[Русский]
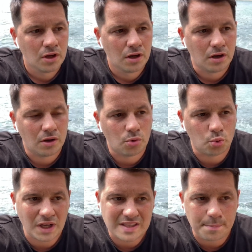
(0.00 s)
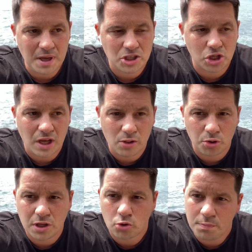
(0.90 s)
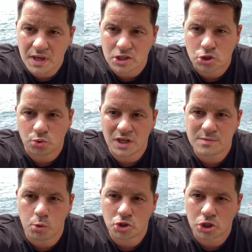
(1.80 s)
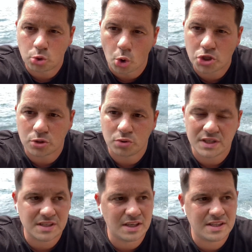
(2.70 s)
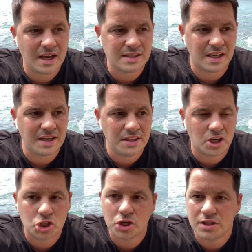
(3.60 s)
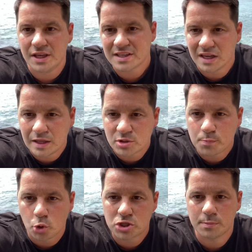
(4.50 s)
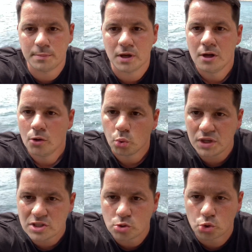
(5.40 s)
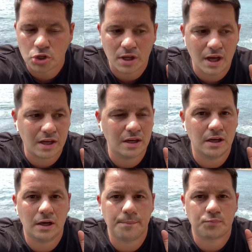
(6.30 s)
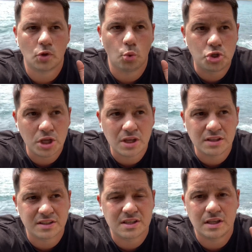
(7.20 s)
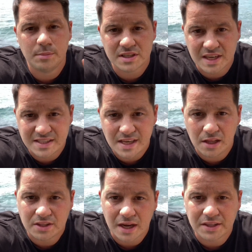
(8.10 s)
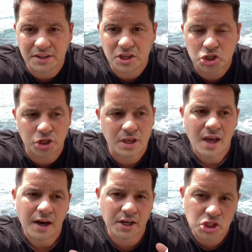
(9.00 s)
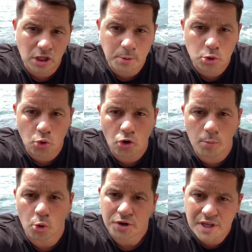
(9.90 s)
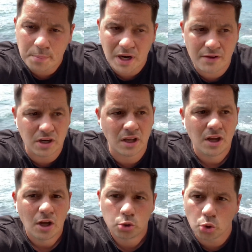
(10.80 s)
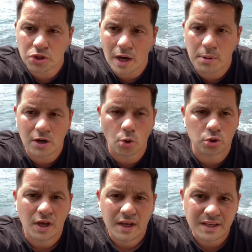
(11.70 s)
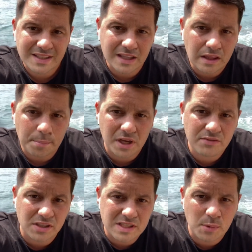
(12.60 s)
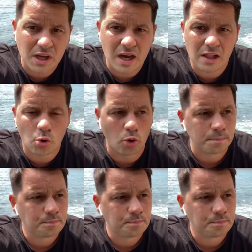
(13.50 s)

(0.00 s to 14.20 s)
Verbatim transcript: Э, у нас опять же на логику меньше, у нас больше точно, у нас нельзя задание решить несколькими способами. У нас нужно, как э, учительница тебе сказала, так надо решить. Решил по-другому, неправильно. Тут наоборот, если ты проявил смекалку,